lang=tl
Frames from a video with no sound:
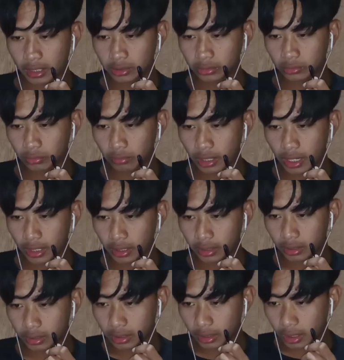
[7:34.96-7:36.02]

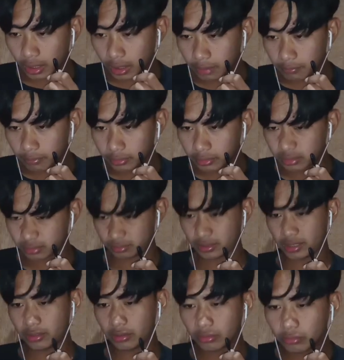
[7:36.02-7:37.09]
antulay
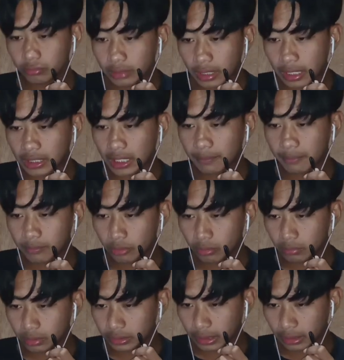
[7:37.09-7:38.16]
ano kung naaraman
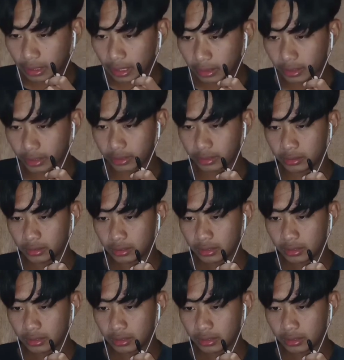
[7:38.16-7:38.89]
mo man giraray